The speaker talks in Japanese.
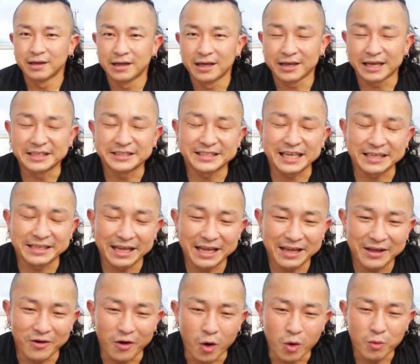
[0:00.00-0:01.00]
現在
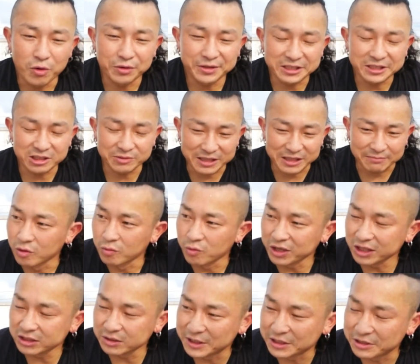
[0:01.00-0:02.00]
ね、お盆休み、お
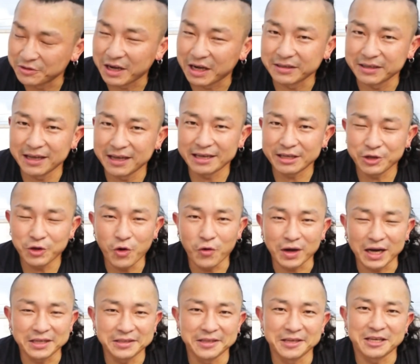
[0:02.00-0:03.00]
盆休みっていうかね、今
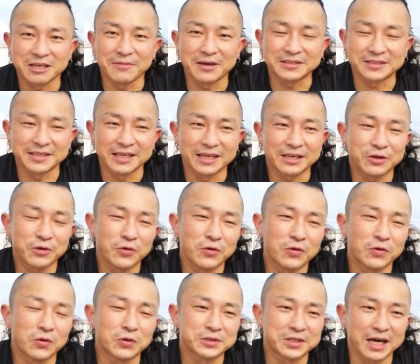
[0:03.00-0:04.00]
日帰ってきまして、今
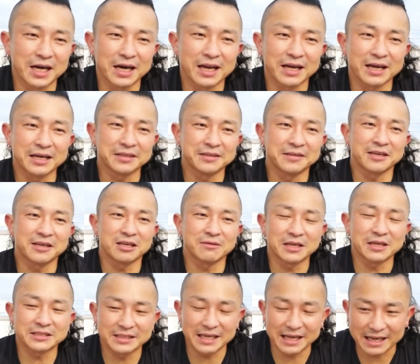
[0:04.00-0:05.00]
日大阪から帰ってき
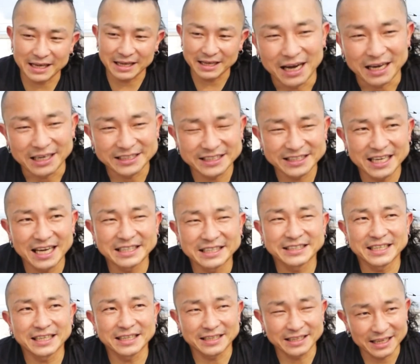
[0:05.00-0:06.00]
まして、明日、明
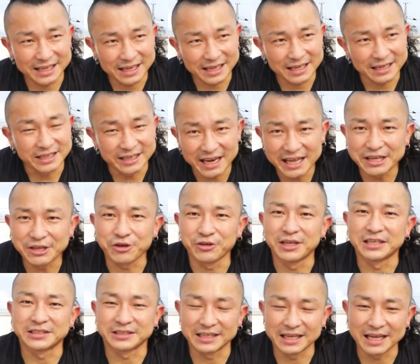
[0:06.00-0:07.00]
後日、2連休
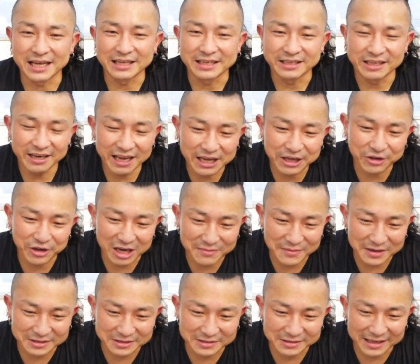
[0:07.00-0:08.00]
ですね。2連休あり
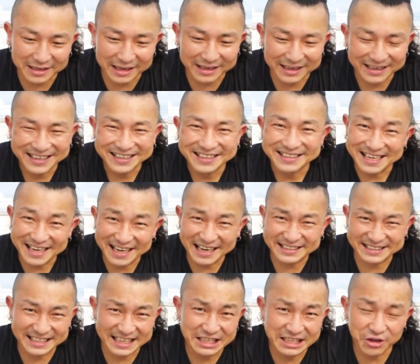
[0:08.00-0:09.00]
ますんで、なん
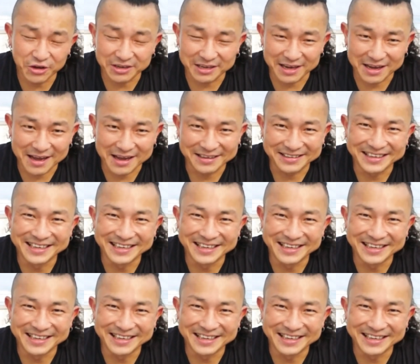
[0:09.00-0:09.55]
かせんといけん。